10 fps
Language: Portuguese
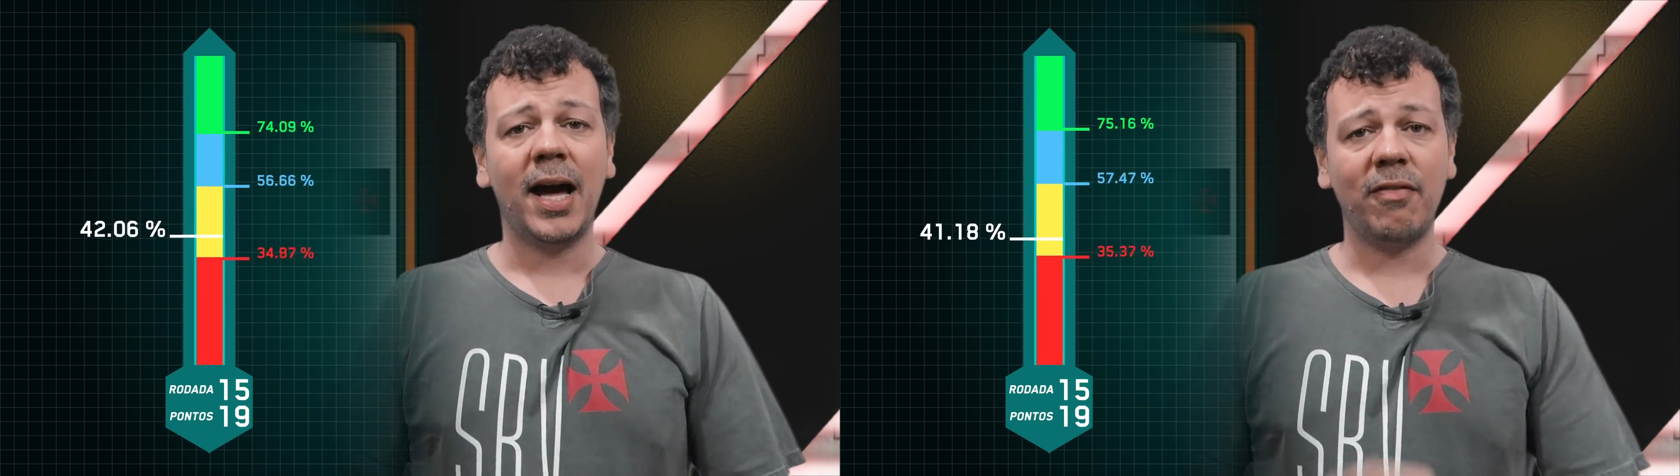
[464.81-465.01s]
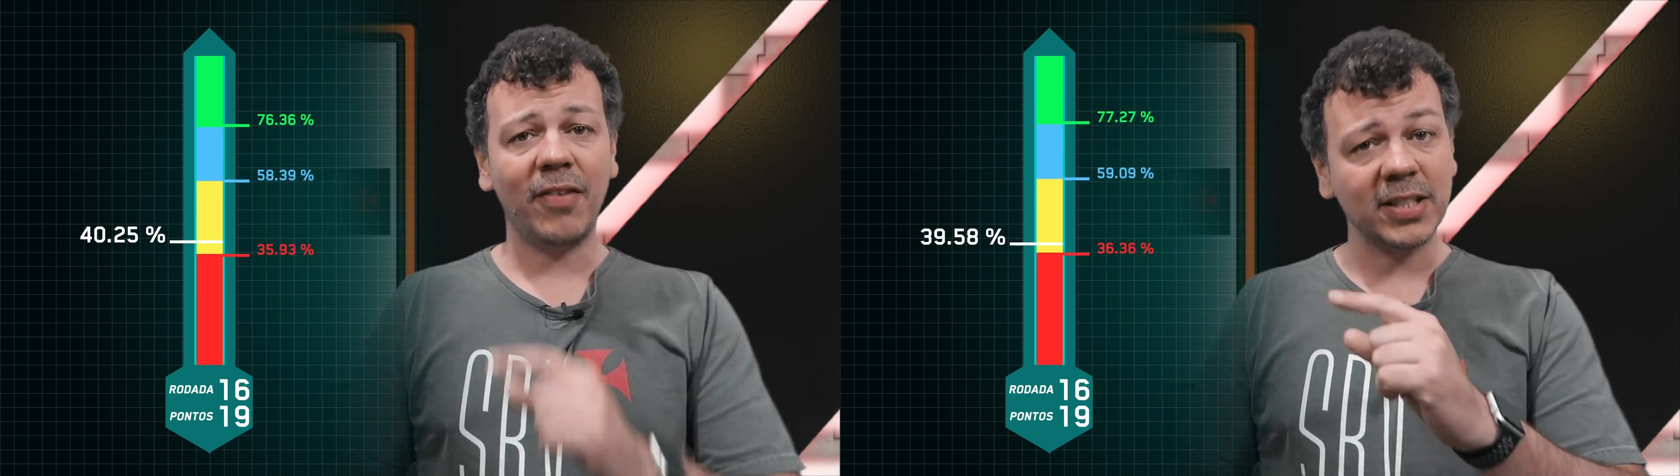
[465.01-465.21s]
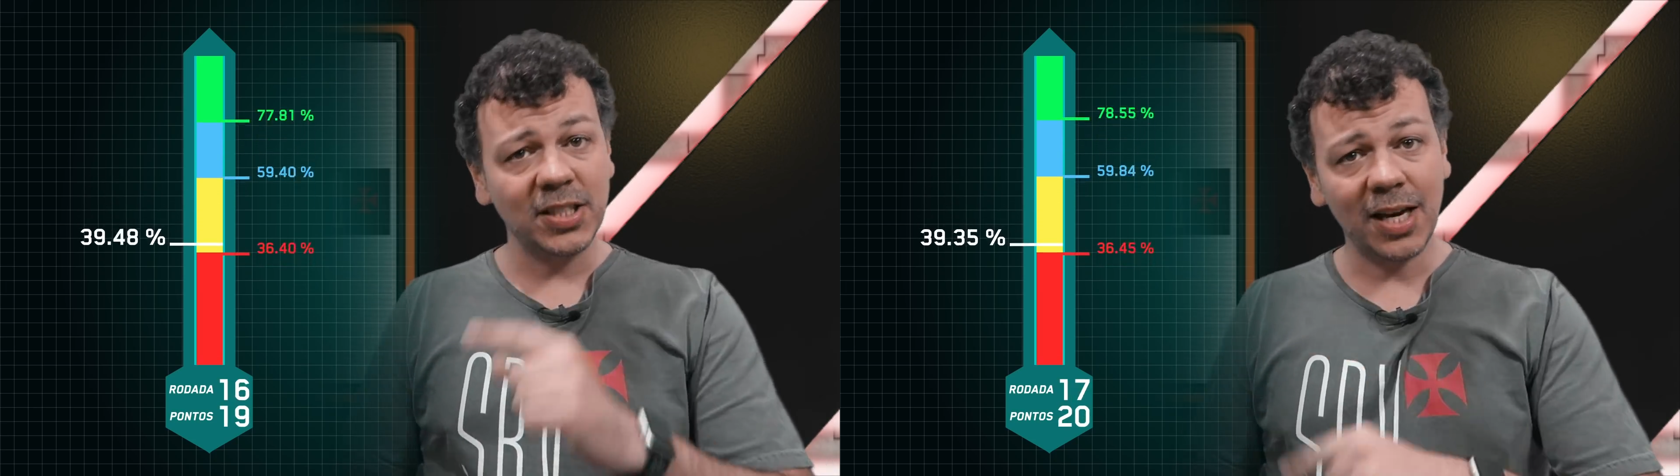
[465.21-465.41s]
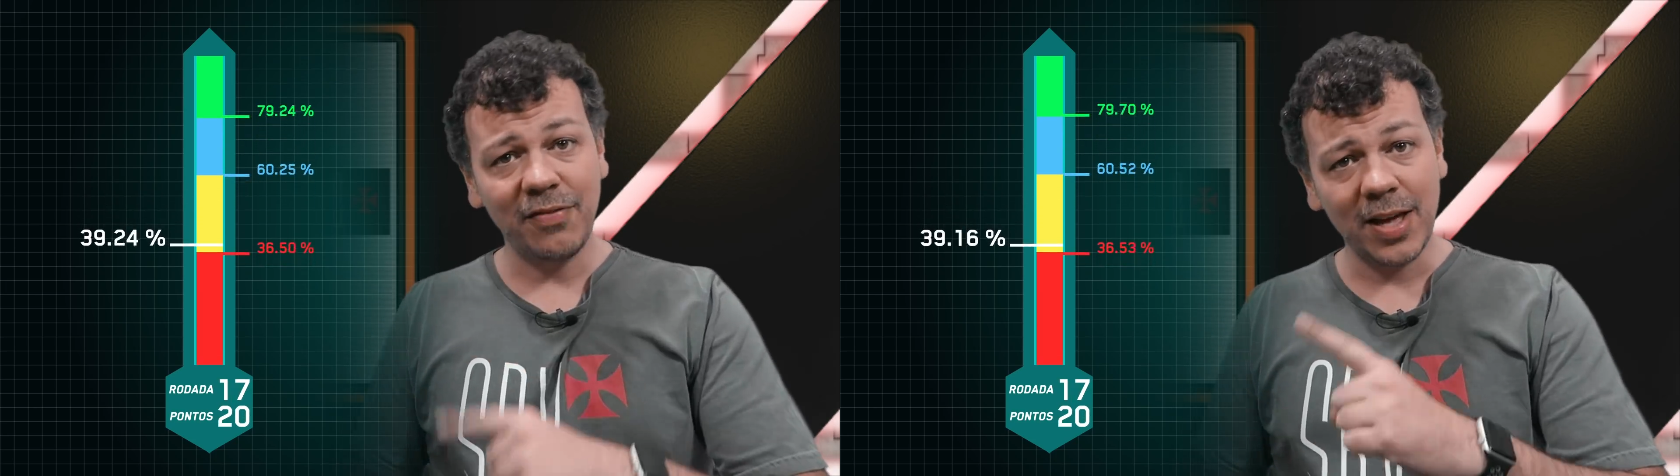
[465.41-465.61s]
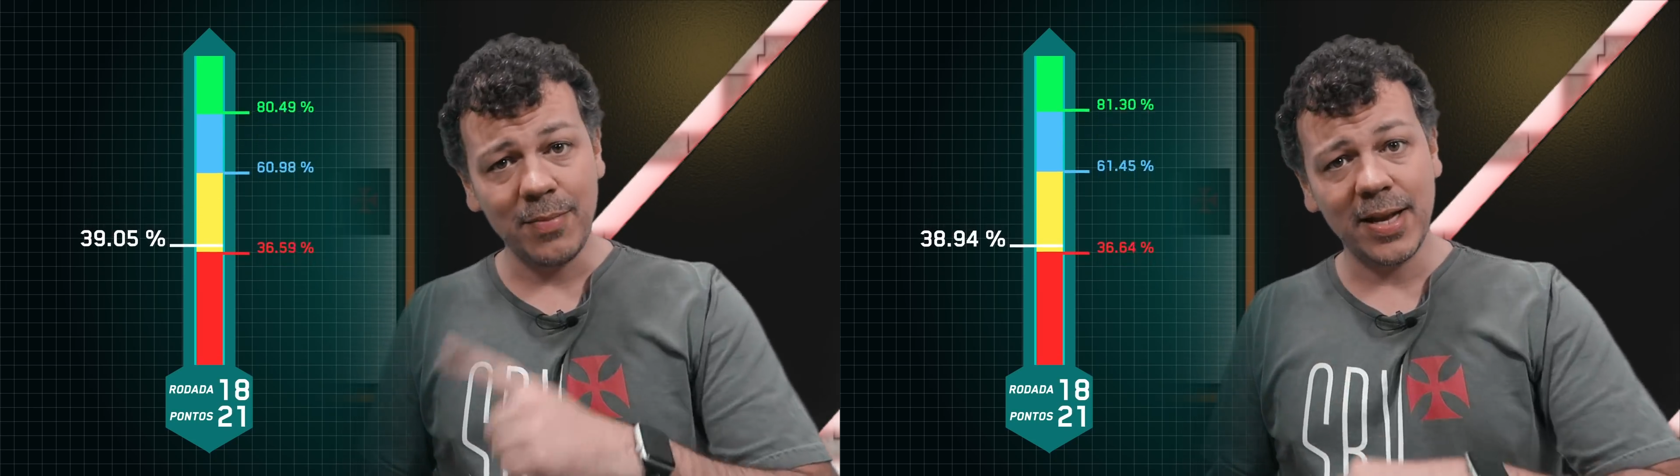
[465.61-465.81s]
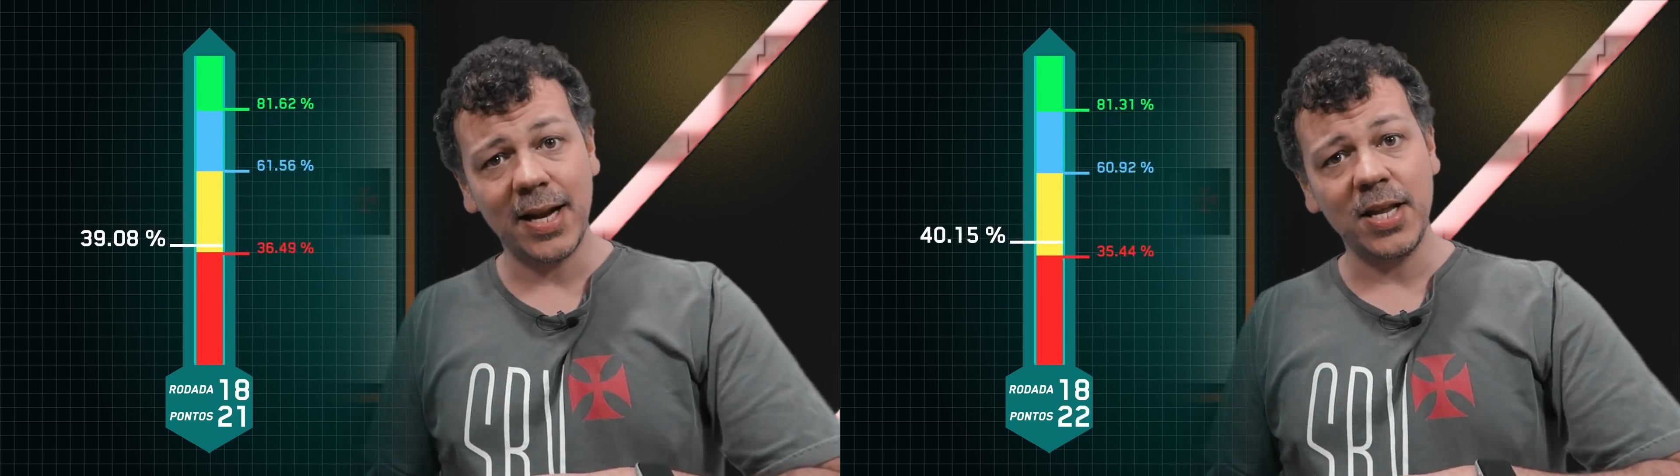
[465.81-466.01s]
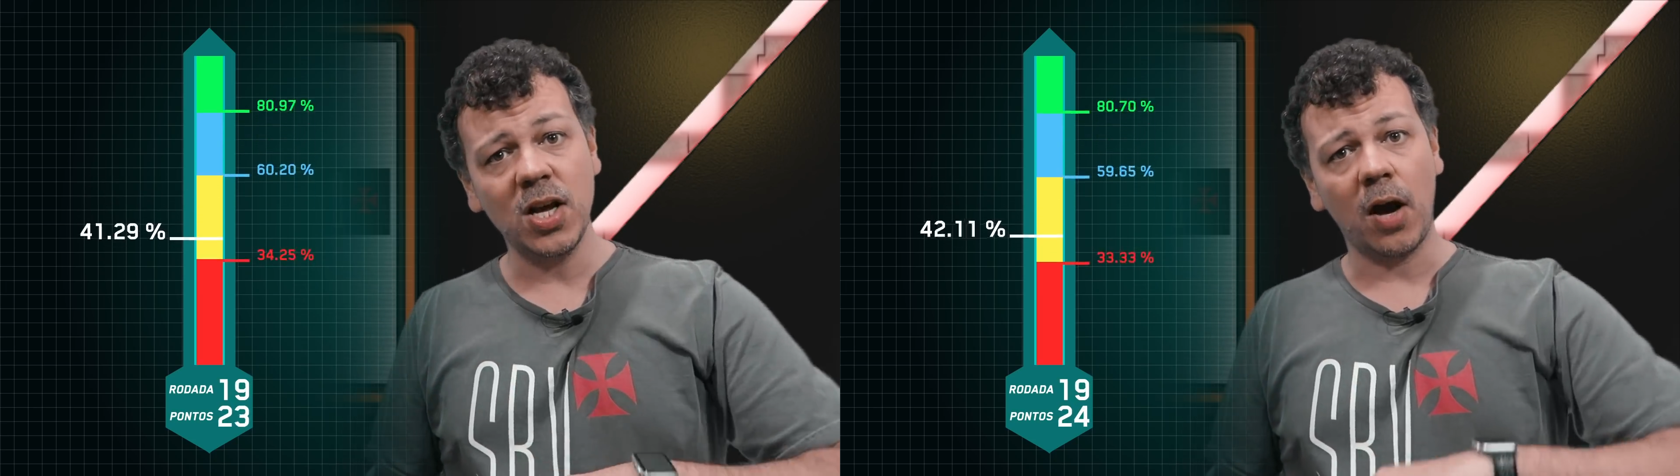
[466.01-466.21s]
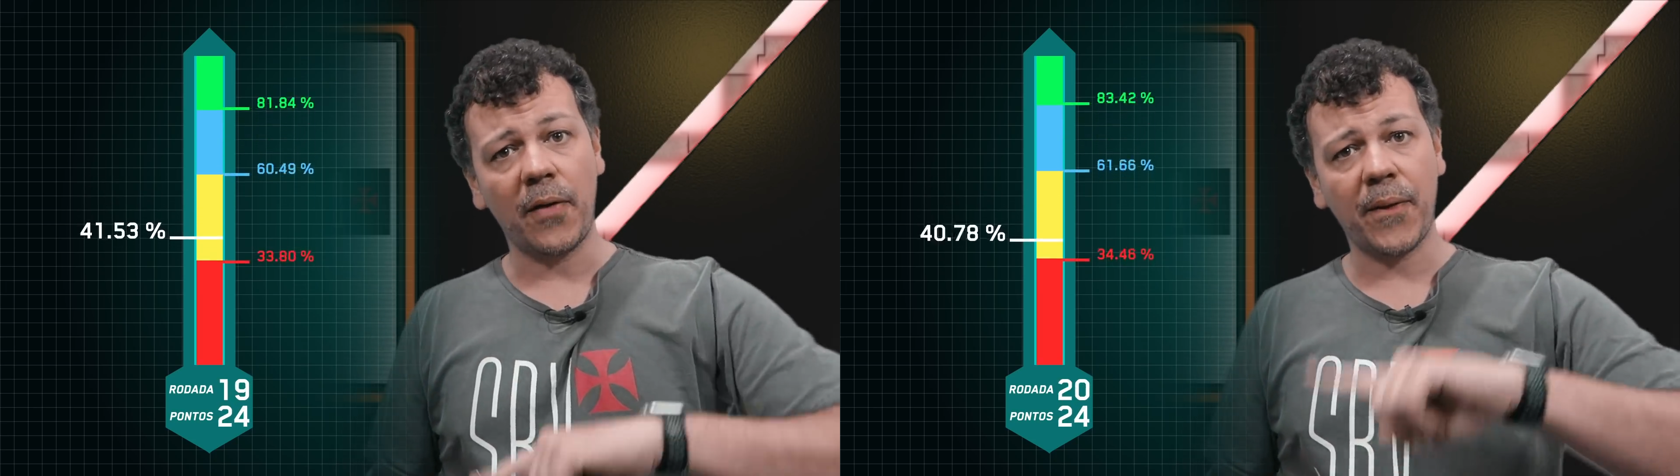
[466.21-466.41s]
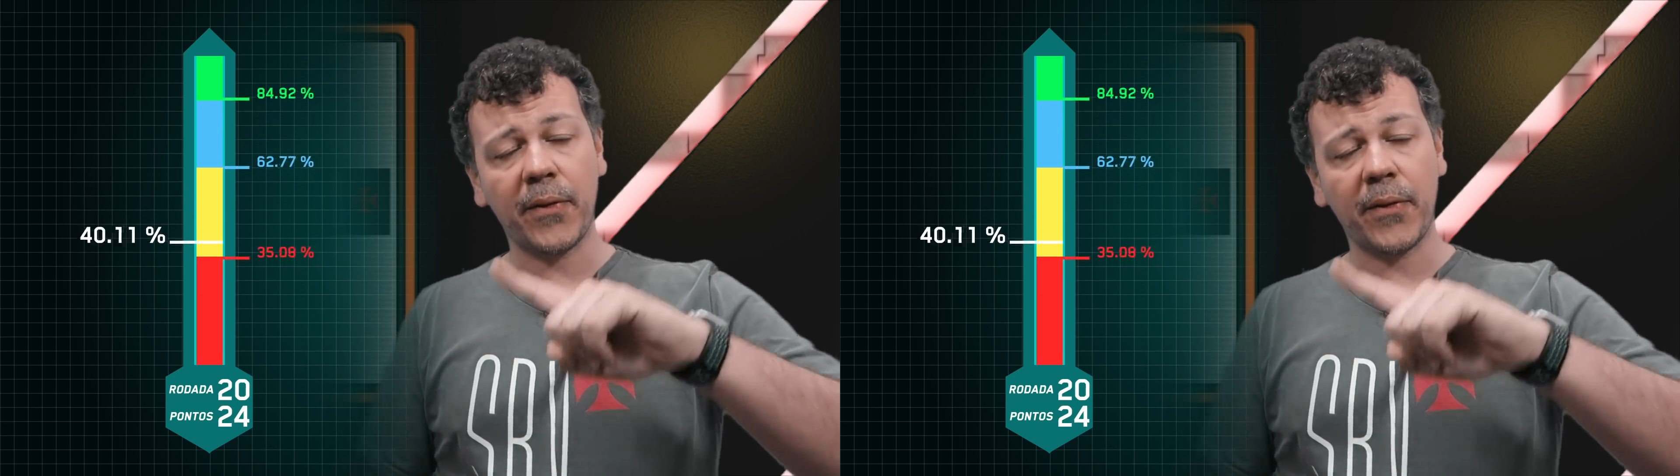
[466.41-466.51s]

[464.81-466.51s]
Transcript: A faixinha vermelha ali, ó,